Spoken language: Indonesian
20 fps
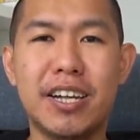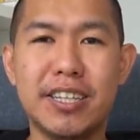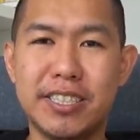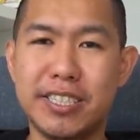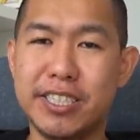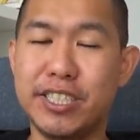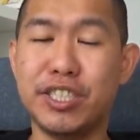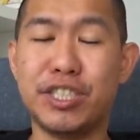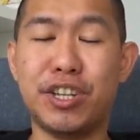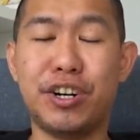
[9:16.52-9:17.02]
Eh,
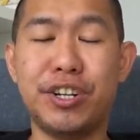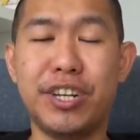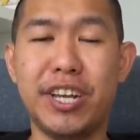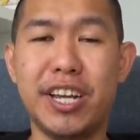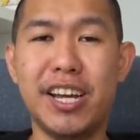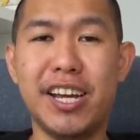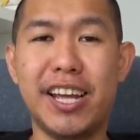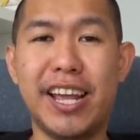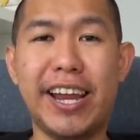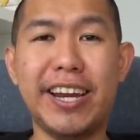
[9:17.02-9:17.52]

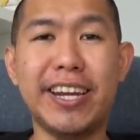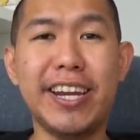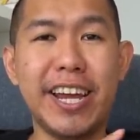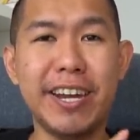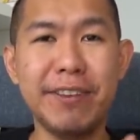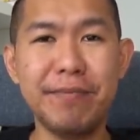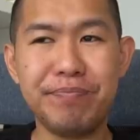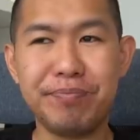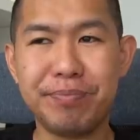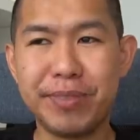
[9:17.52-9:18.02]
sisternya and
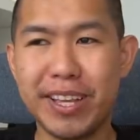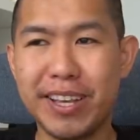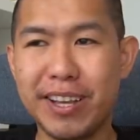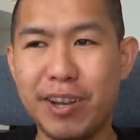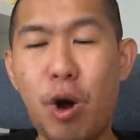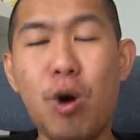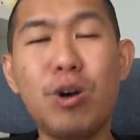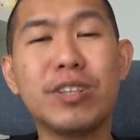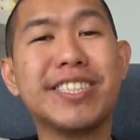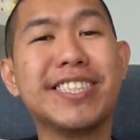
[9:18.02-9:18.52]
then
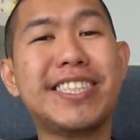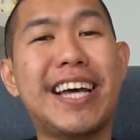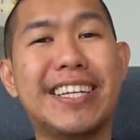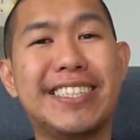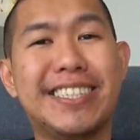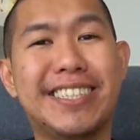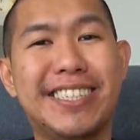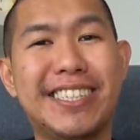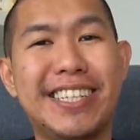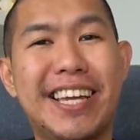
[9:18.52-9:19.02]

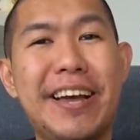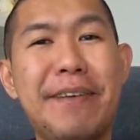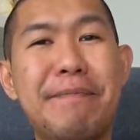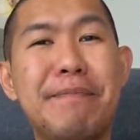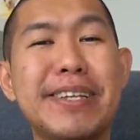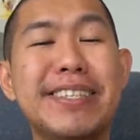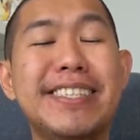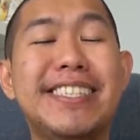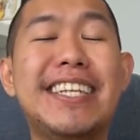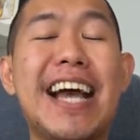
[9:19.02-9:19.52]
Kostas
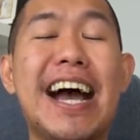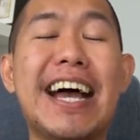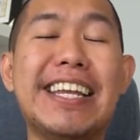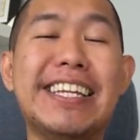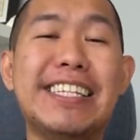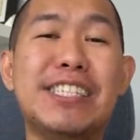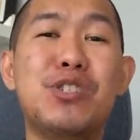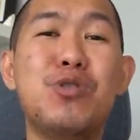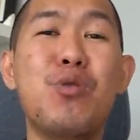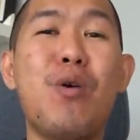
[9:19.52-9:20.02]

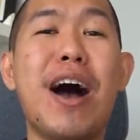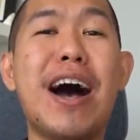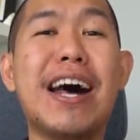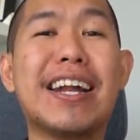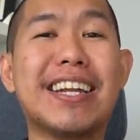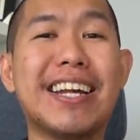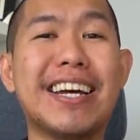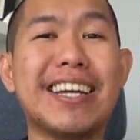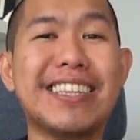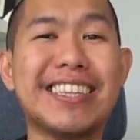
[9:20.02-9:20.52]
menjadi
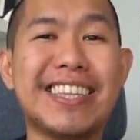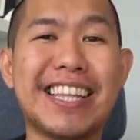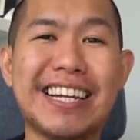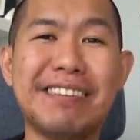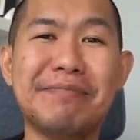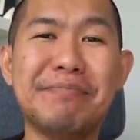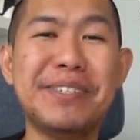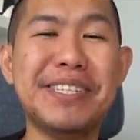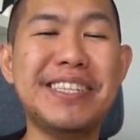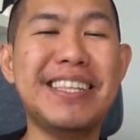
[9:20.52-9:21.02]
juara
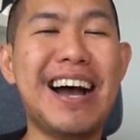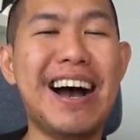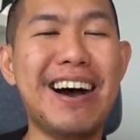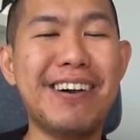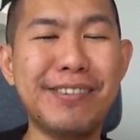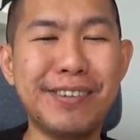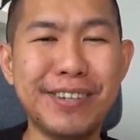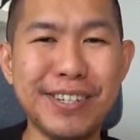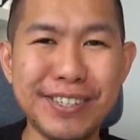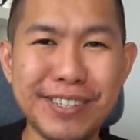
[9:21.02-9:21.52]
terlebih
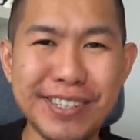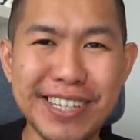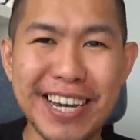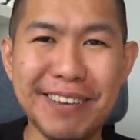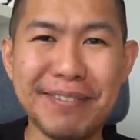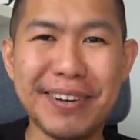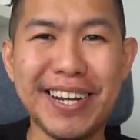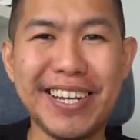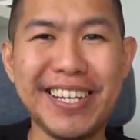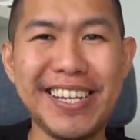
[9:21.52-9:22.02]
dahulu
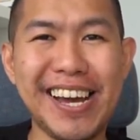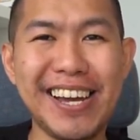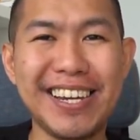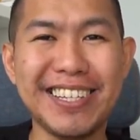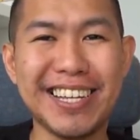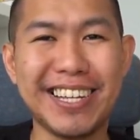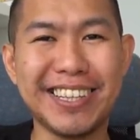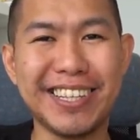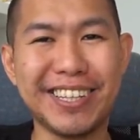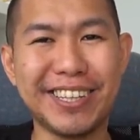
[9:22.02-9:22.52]
daripada
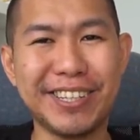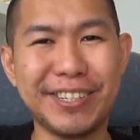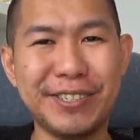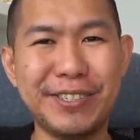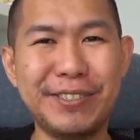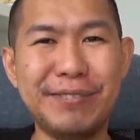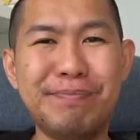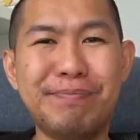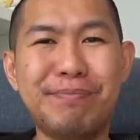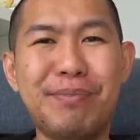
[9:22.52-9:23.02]
Yanis
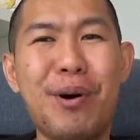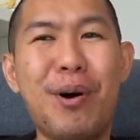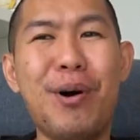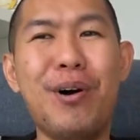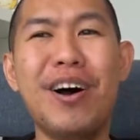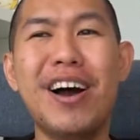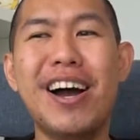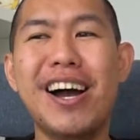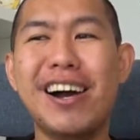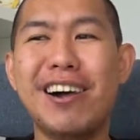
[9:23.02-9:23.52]

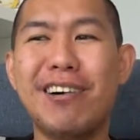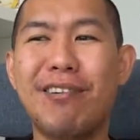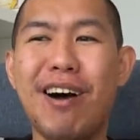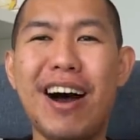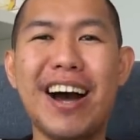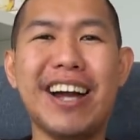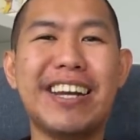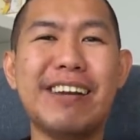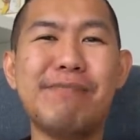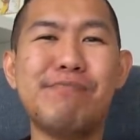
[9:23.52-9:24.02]
Tekumpo.
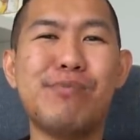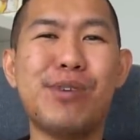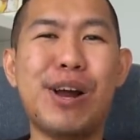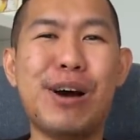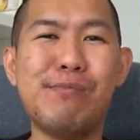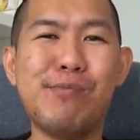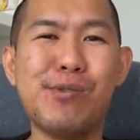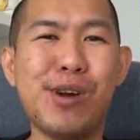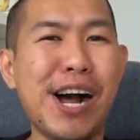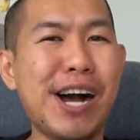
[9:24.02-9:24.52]
Wah, dia
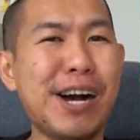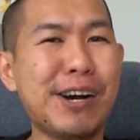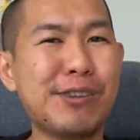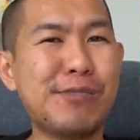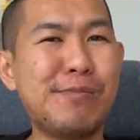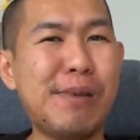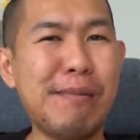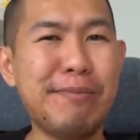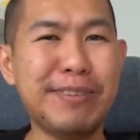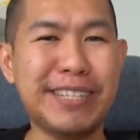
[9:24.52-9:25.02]
pulang-pulang ke
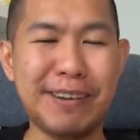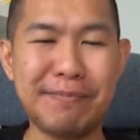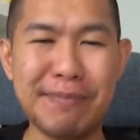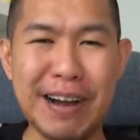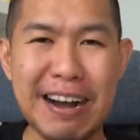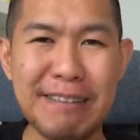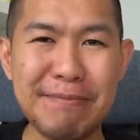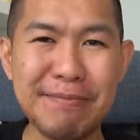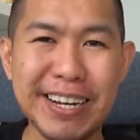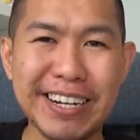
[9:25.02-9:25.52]
rumah bisa
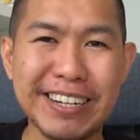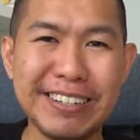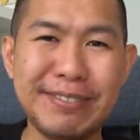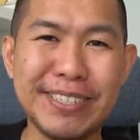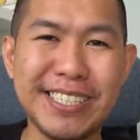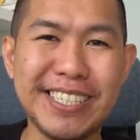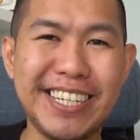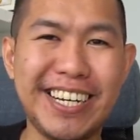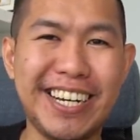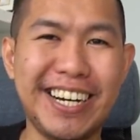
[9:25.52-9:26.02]
pamer
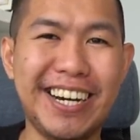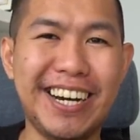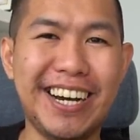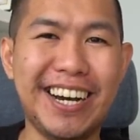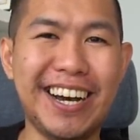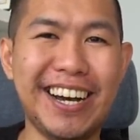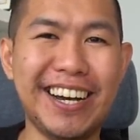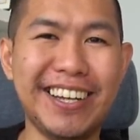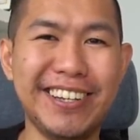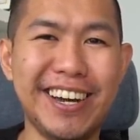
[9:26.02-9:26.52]
pasti
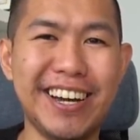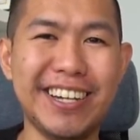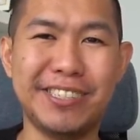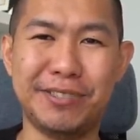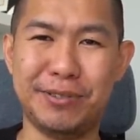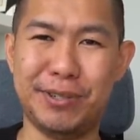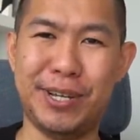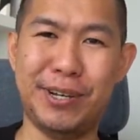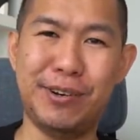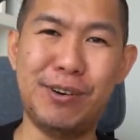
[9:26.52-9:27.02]
ke
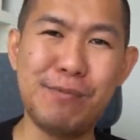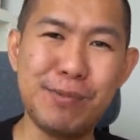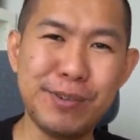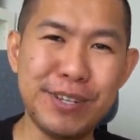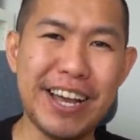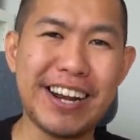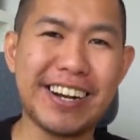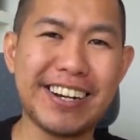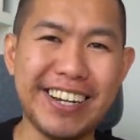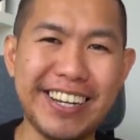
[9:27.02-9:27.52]
Yanis. Wih, gue
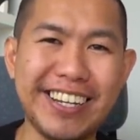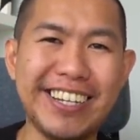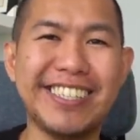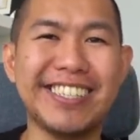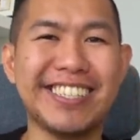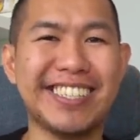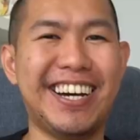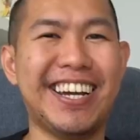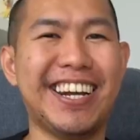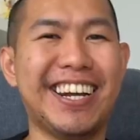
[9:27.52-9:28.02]
punya ring
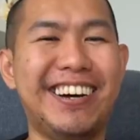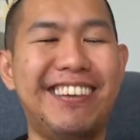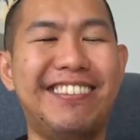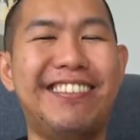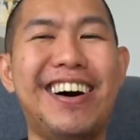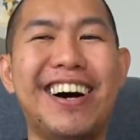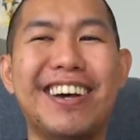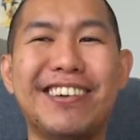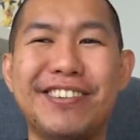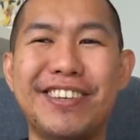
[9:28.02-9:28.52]
nih sekarang.
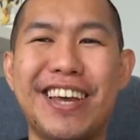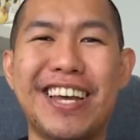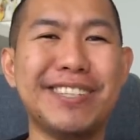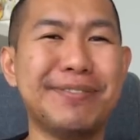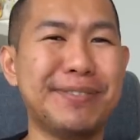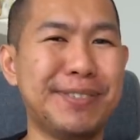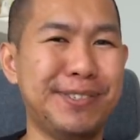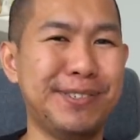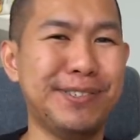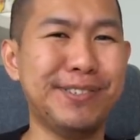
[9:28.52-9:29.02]
Waduh,
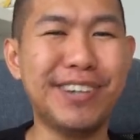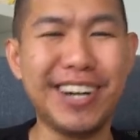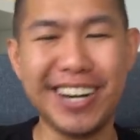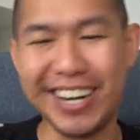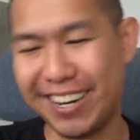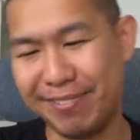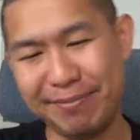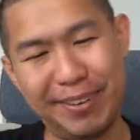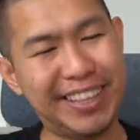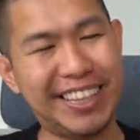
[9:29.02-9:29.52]
Yanis pasti
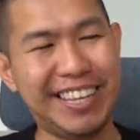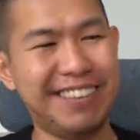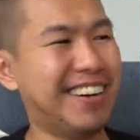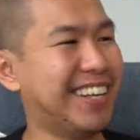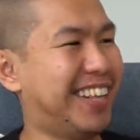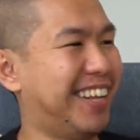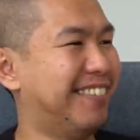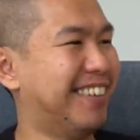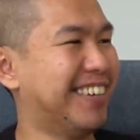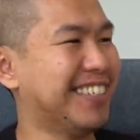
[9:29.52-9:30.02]
wah bete
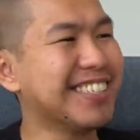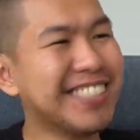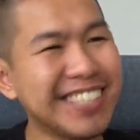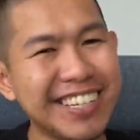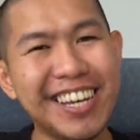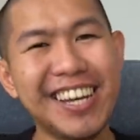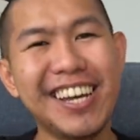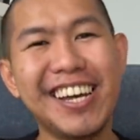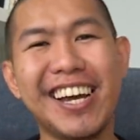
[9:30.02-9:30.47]
banget pasti.